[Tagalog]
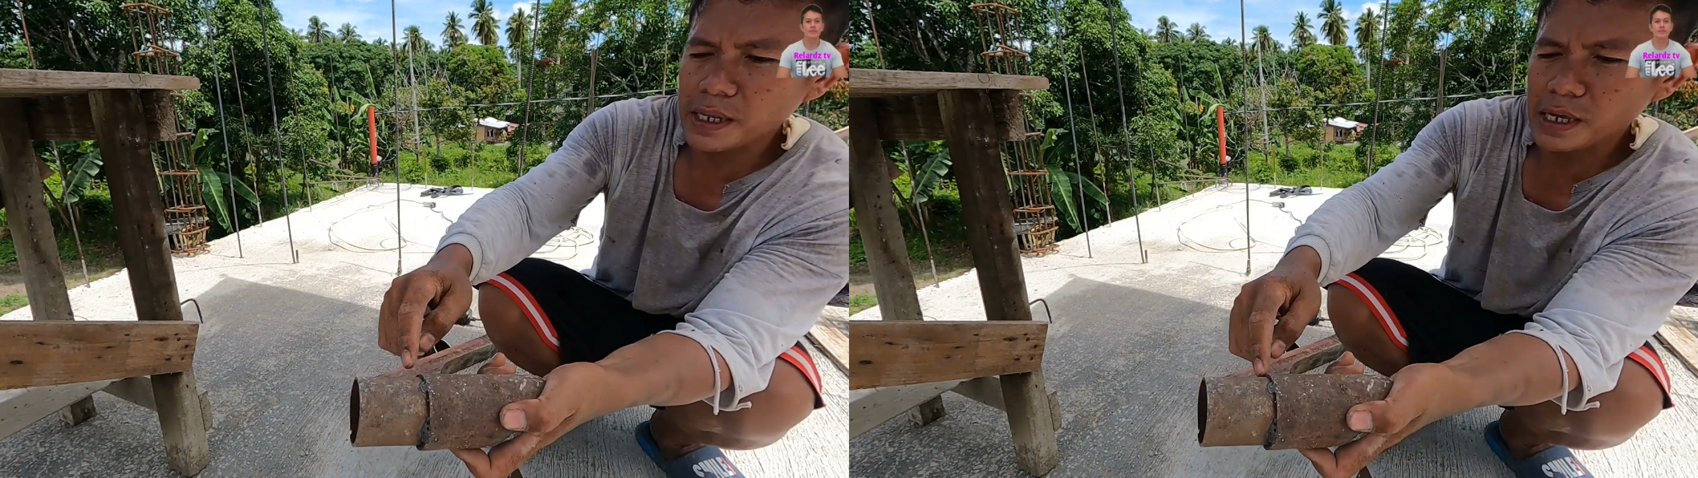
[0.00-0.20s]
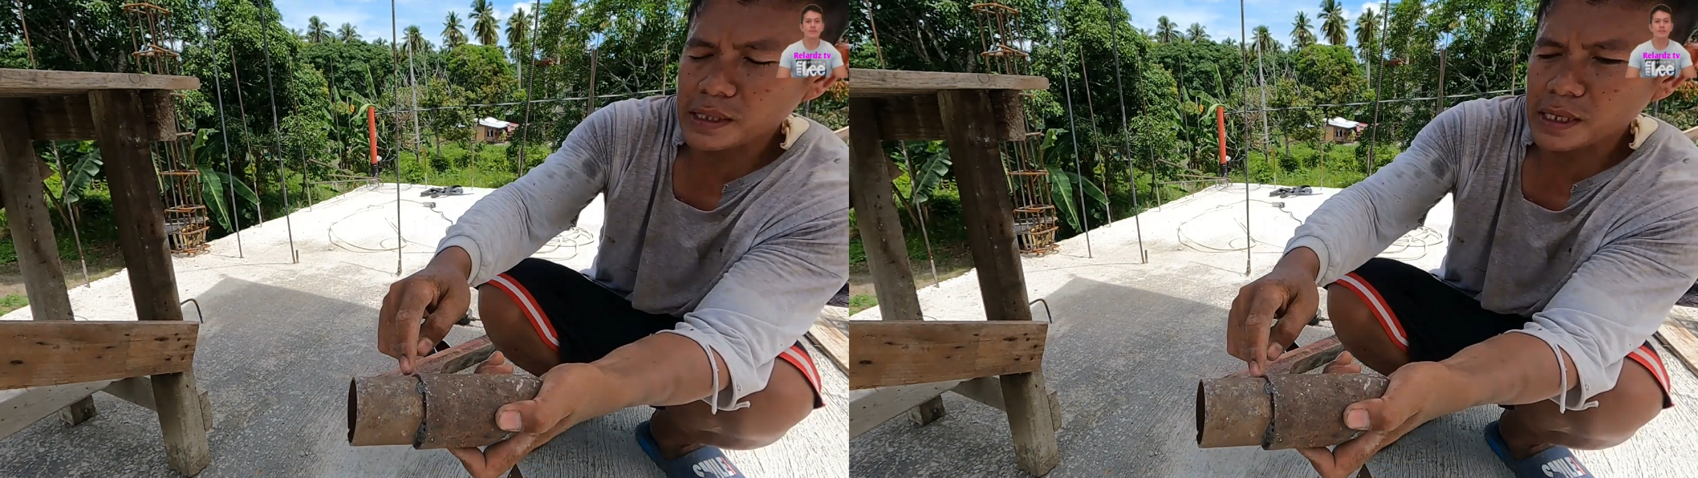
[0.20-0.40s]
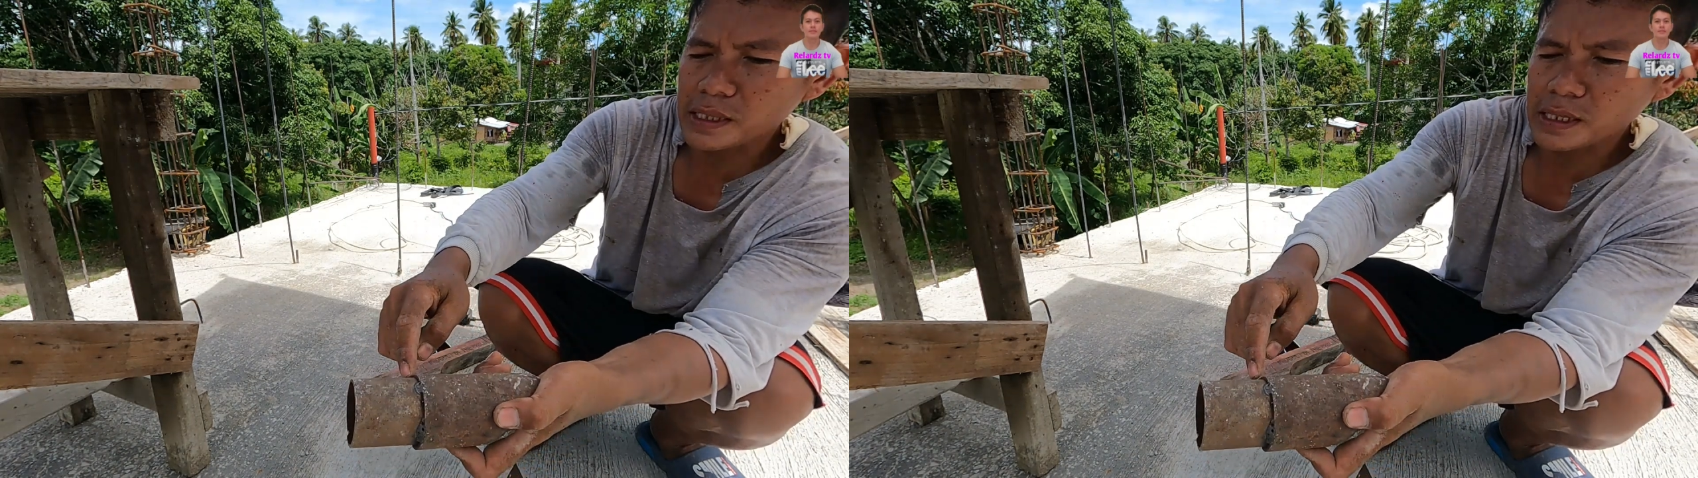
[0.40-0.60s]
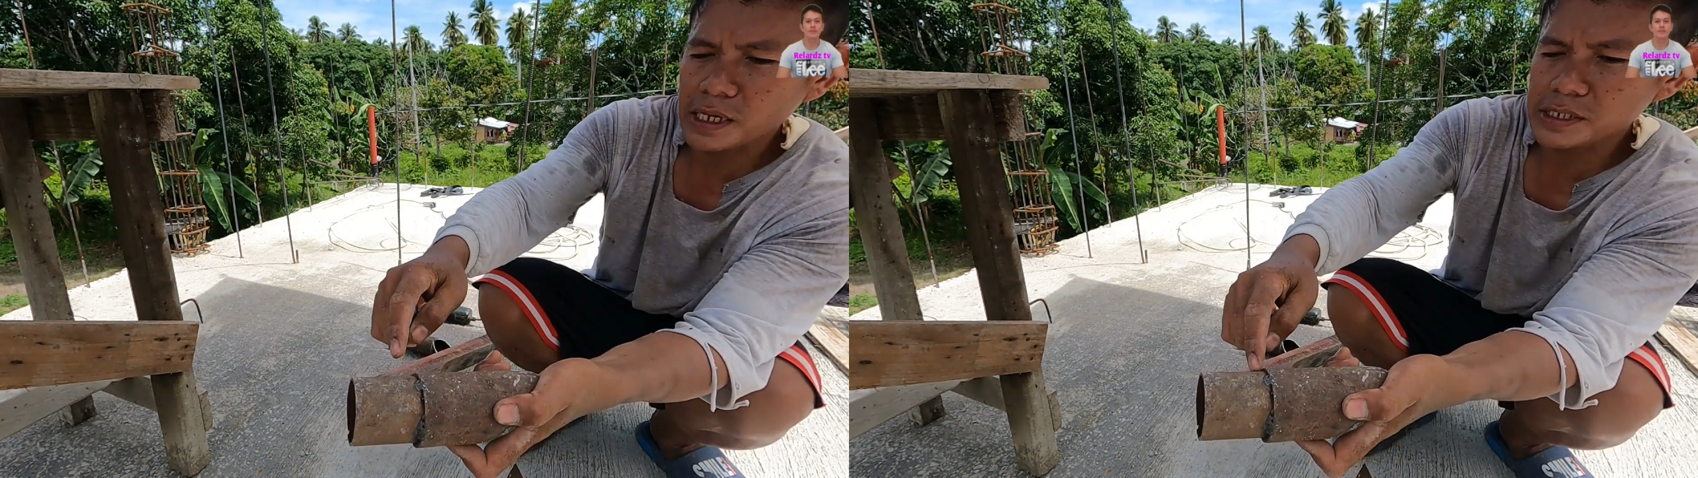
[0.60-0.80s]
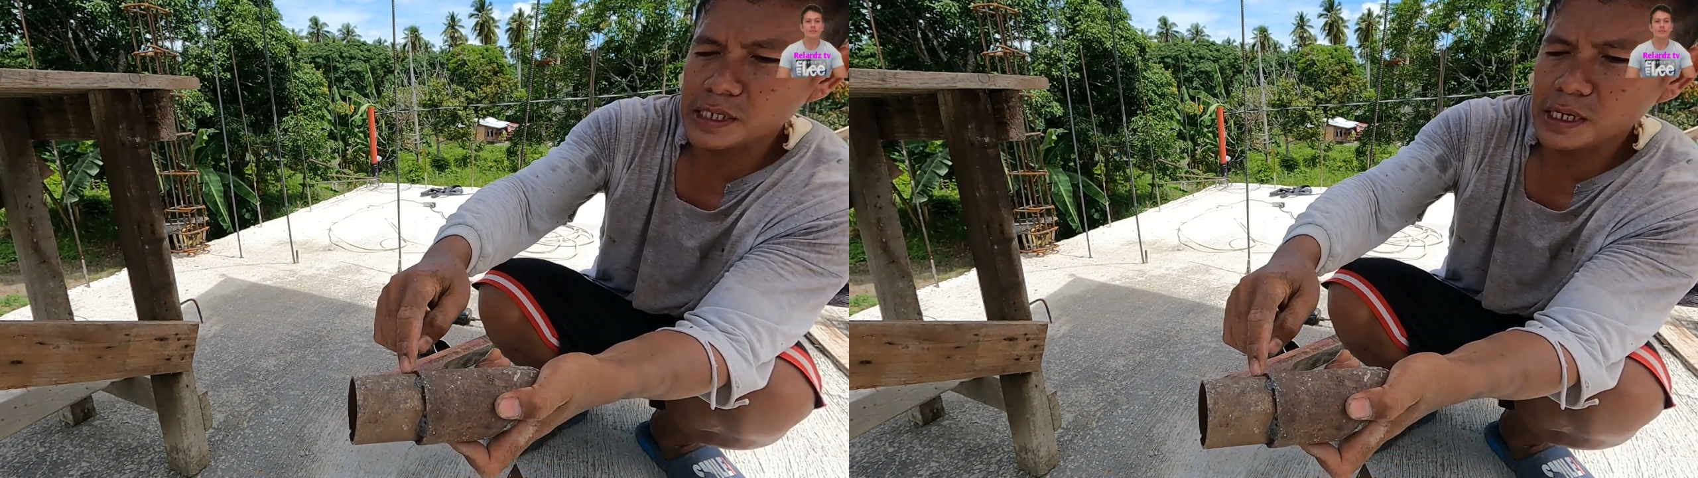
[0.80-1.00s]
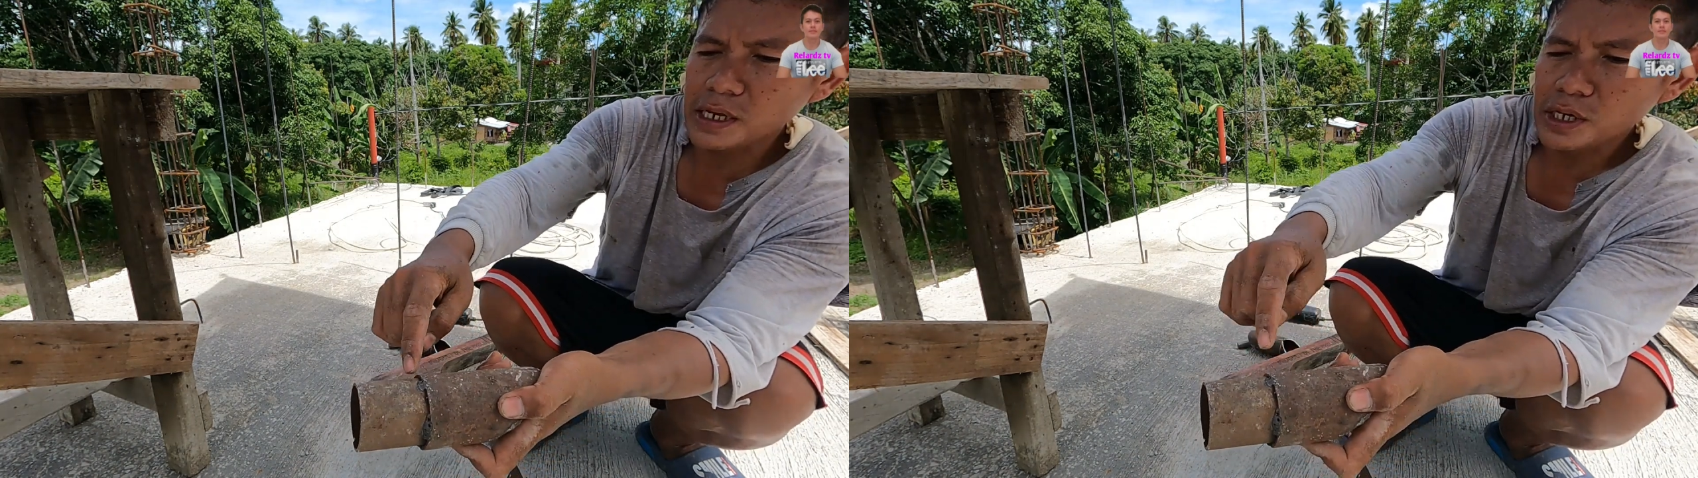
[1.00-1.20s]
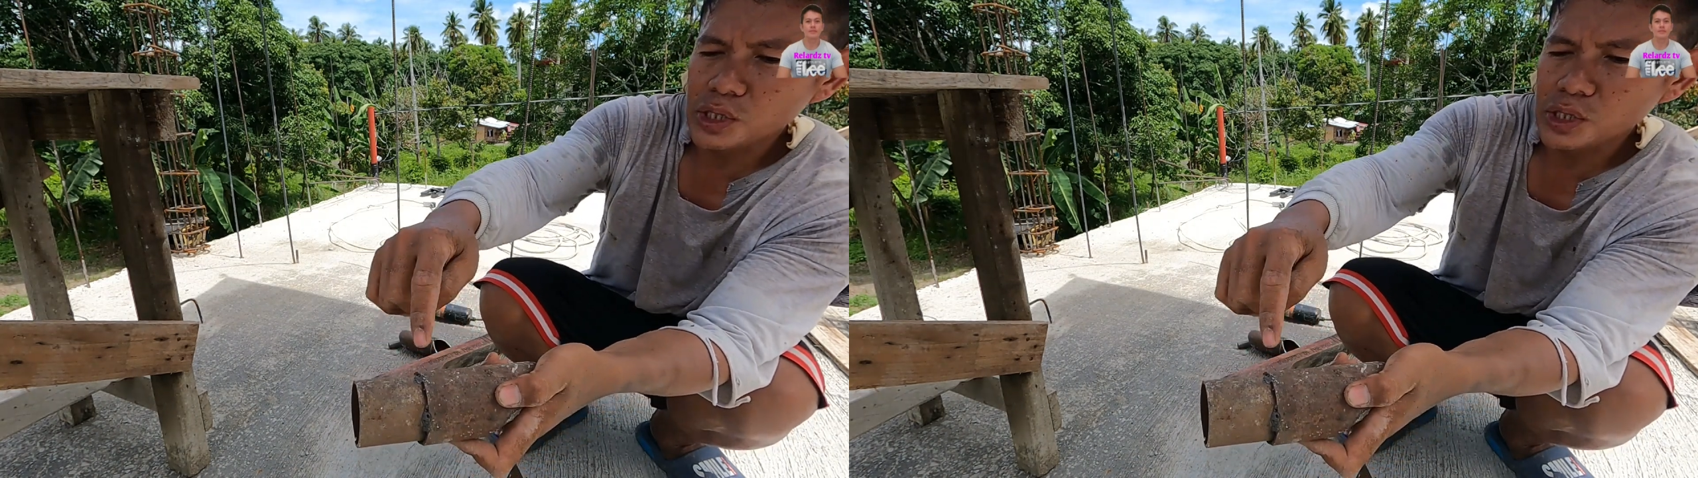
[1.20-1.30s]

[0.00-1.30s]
natin kasi